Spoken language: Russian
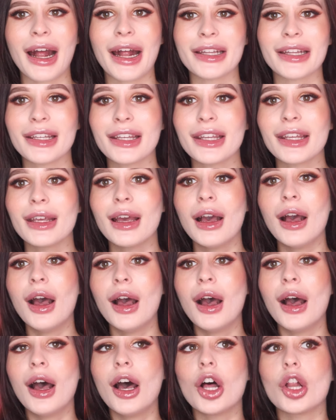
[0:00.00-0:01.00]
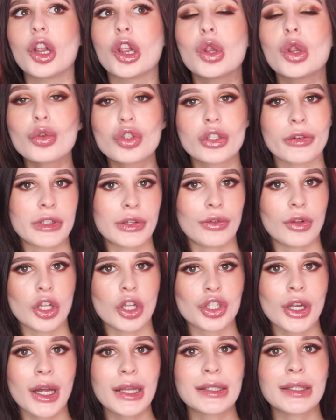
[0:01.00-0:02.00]
Они лучше всего
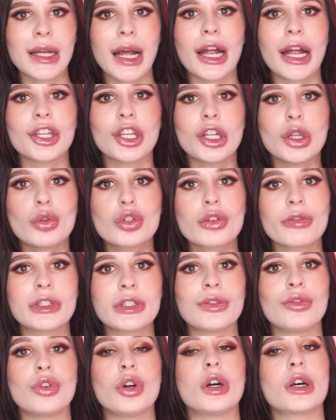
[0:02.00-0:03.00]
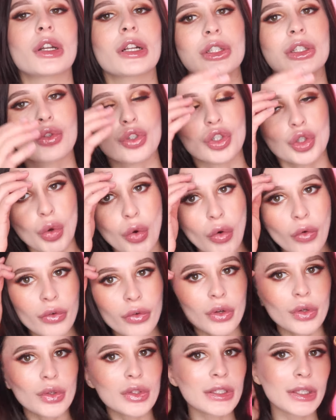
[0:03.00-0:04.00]
ложатся, они лучше всего
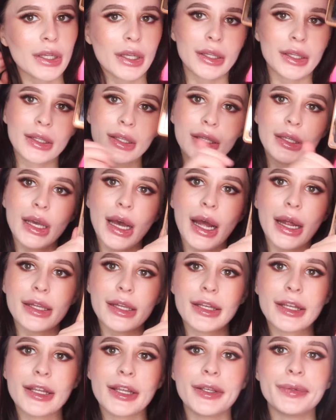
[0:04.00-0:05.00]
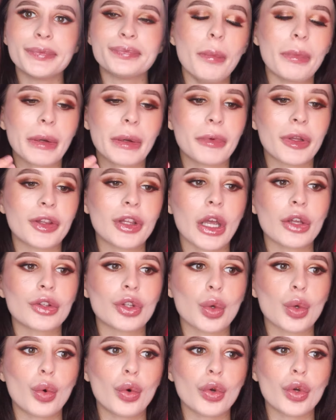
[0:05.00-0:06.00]
растушевываются, и они приобретают
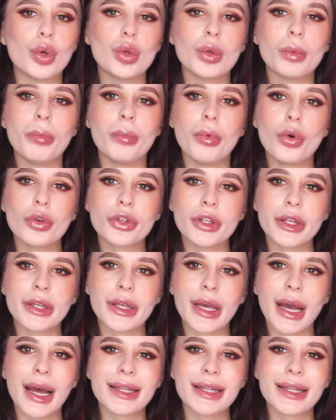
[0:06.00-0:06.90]
такой глубокий